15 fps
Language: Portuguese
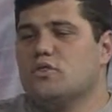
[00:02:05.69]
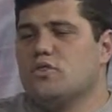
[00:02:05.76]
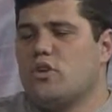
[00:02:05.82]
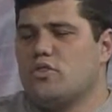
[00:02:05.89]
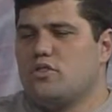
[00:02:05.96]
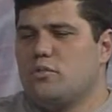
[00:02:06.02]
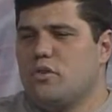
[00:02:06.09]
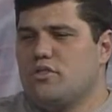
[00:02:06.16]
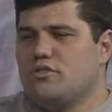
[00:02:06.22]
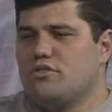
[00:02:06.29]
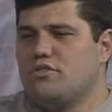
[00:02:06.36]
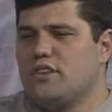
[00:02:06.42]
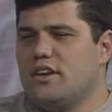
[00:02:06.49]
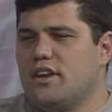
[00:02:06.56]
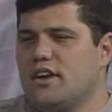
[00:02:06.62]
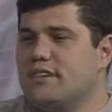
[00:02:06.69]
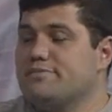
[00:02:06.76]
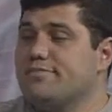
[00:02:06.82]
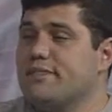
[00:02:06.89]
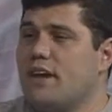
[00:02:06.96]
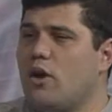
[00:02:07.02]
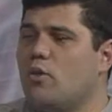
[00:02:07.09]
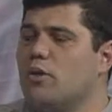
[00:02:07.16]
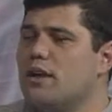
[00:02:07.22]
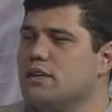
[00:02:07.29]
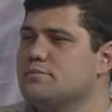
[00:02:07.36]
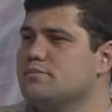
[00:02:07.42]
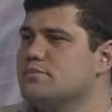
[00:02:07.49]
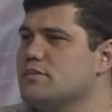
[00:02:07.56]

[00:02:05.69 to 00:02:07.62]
no nosso modo de ver, é ruim.